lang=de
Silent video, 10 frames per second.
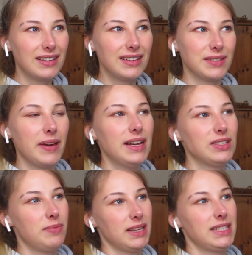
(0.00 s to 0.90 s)
Das waren halt
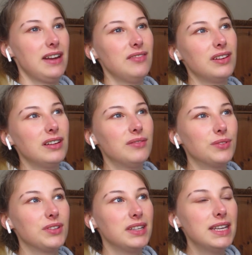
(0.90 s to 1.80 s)
so Patientenfälle,
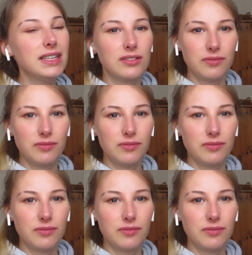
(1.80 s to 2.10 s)
wo ich nicht